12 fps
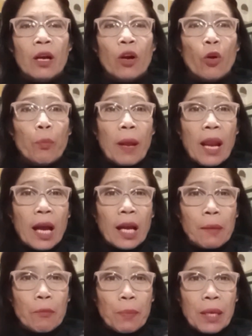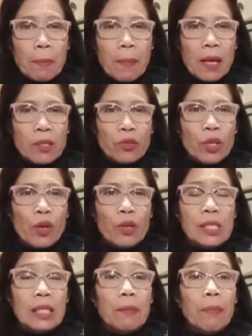o palagi mong pinapasok sa iyong
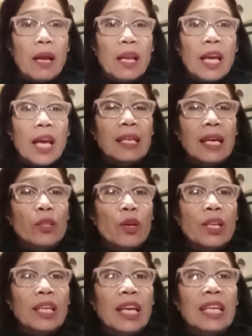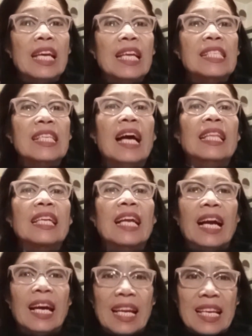isipan, ito ay nagkikreate sa atin ng
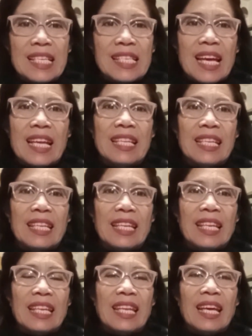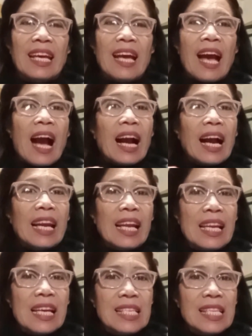karanasan.
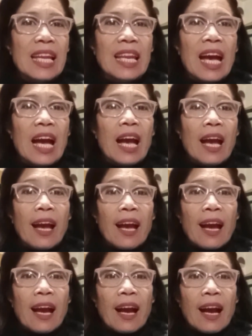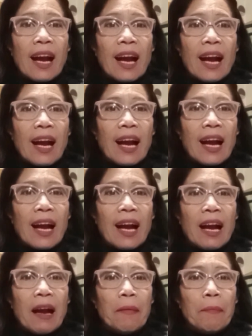Karanasan na uh,
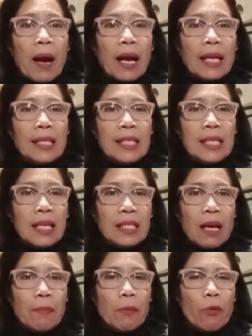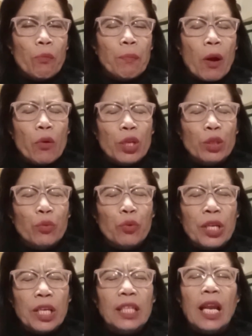bakit sinasabi mong
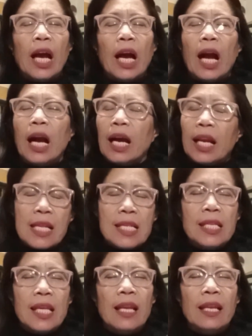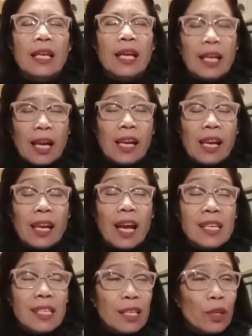paulit-ulit na lang ang karanasan na
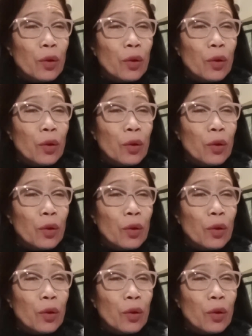nararanasan